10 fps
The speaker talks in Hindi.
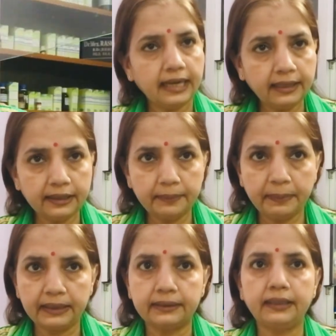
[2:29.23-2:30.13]
जहां
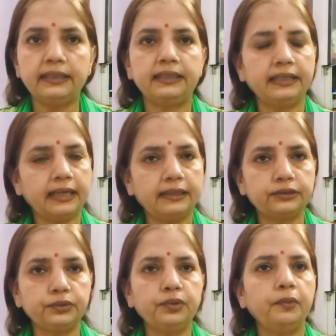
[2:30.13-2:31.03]
गर्भपात का
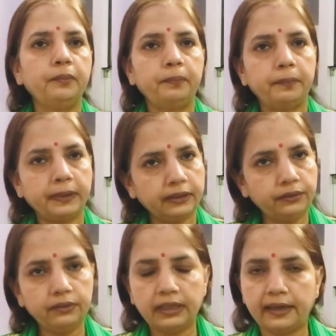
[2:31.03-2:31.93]
इतिहास हो
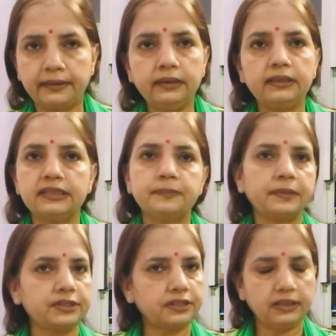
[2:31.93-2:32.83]
परंतु कारण
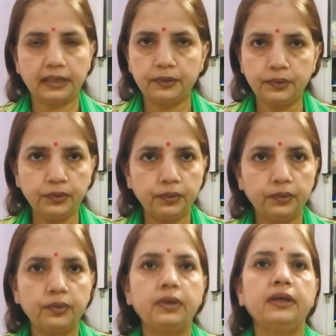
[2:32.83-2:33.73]
स्पष्ट ना हो
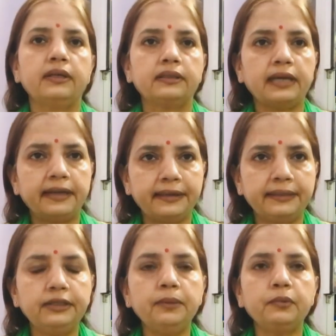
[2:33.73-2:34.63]

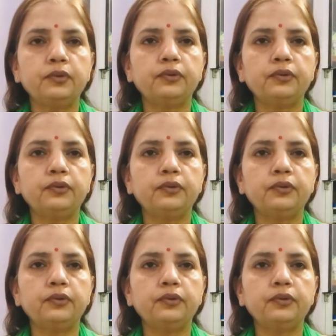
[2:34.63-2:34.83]
थायराइडिनम को